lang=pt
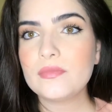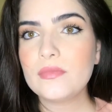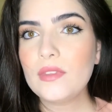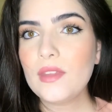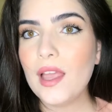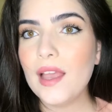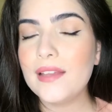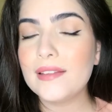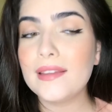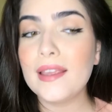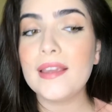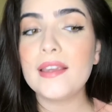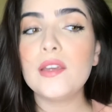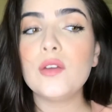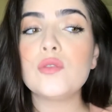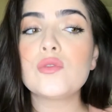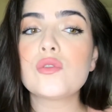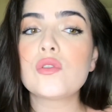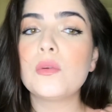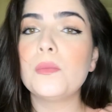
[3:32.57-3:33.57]
Até que
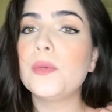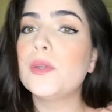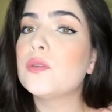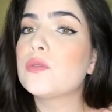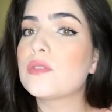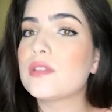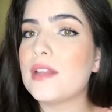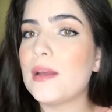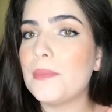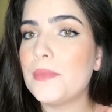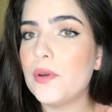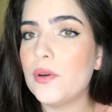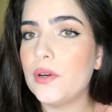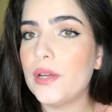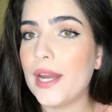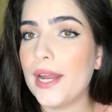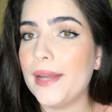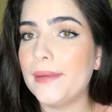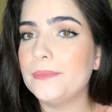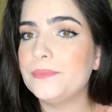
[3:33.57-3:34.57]
eu descobri os da
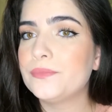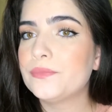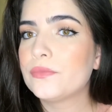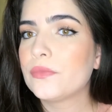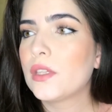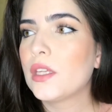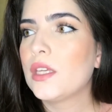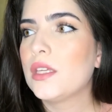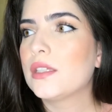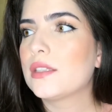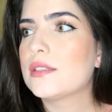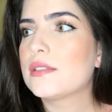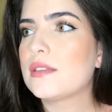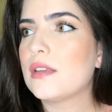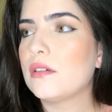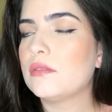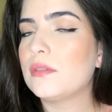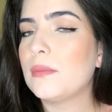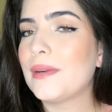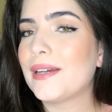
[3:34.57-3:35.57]
Bioré, que
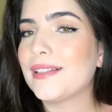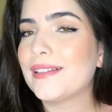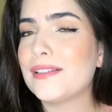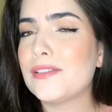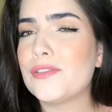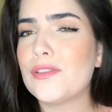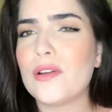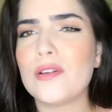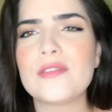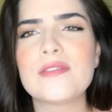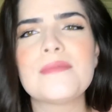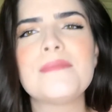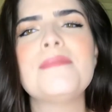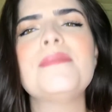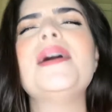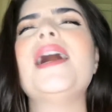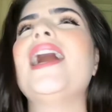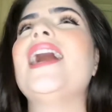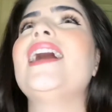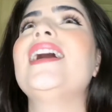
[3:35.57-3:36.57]
são demaquilantes em óleos
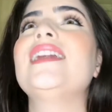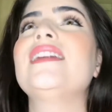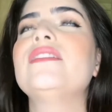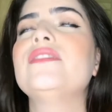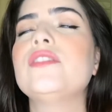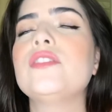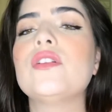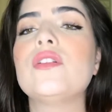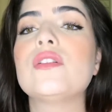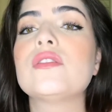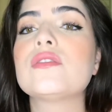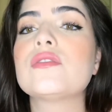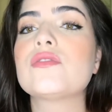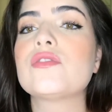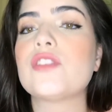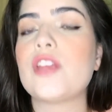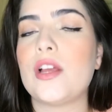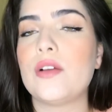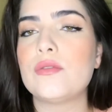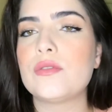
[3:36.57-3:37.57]

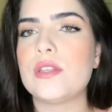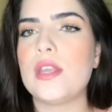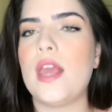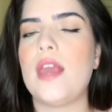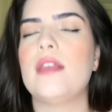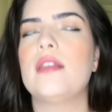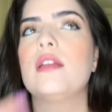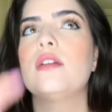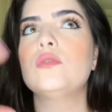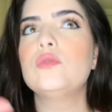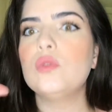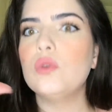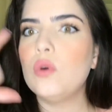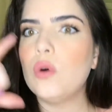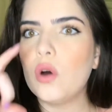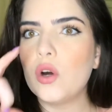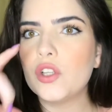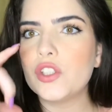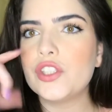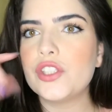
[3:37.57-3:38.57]
maravilhosos. Já usei tanto o
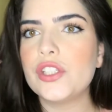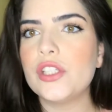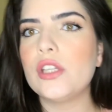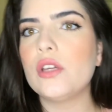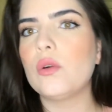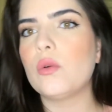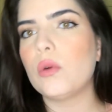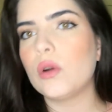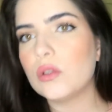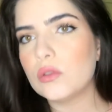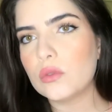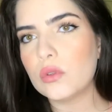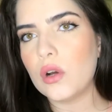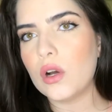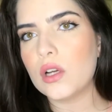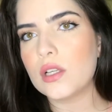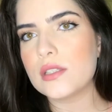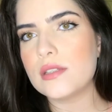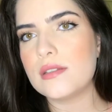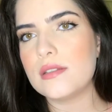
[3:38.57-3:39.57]
roxinho quanto o
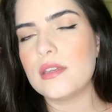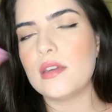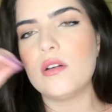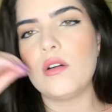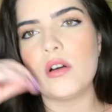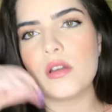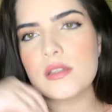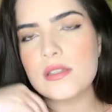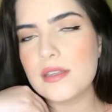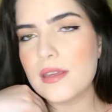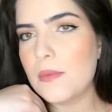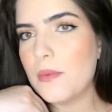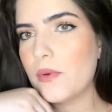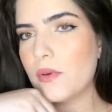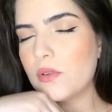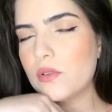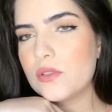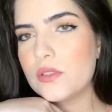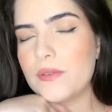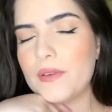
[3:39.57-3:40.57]
Rosinho O rosinho, meu,
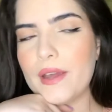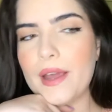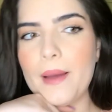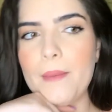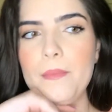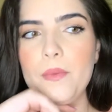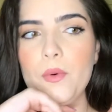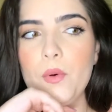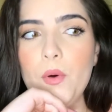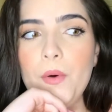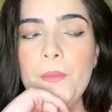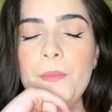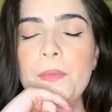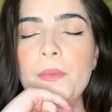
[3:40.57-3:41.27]
inclusive, acabou.